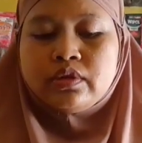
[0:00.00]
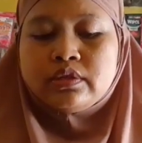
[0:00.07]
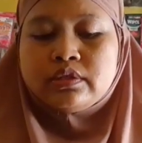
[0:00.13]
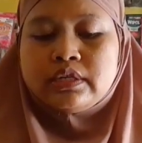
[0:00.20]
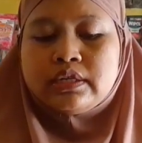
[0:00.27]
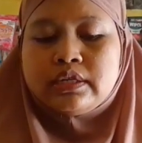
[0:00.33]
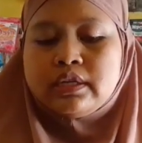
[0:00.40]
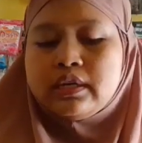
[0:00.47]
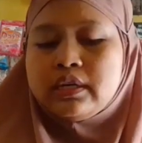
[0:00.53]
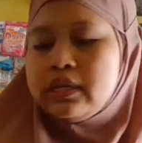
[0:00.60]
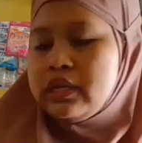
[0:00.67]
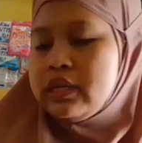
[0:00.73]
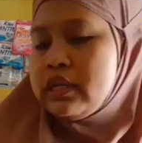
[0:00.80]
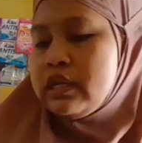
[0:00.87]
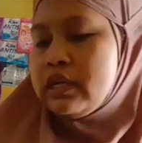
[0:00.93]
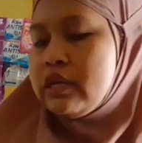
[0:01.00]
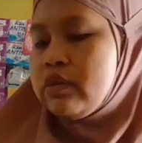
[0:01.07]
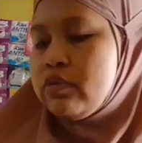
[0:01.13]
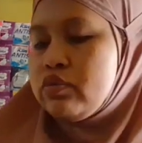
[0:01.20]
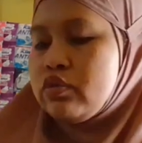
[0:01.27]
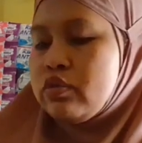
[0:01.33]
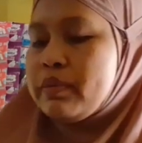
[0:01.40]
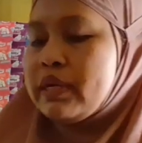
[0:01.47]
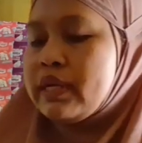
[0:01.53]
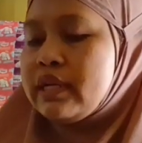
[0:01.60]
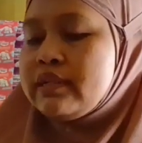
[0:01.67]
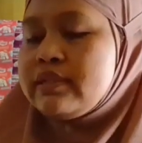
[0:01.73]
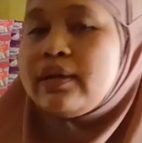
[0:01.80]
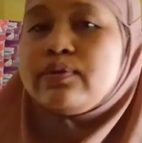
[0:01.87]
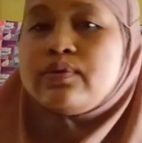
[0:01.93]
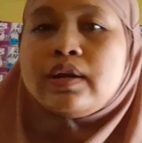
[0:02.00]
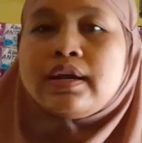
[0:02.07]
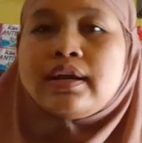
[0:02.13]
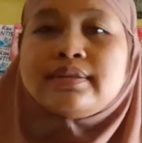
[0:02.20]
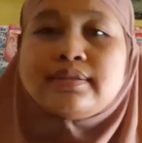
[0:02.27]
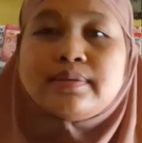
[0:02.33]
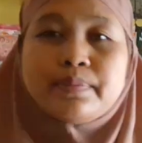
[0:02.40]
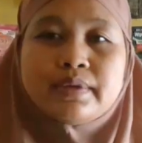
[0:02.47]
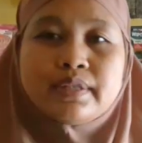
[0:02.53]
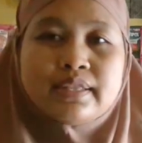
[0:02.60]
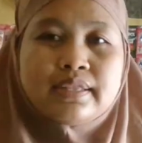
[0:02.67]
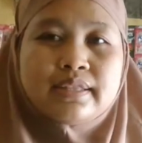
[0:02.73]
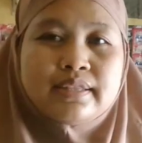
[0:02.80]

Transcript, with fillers: jadi ini untuk medikin sayuran kan cepat.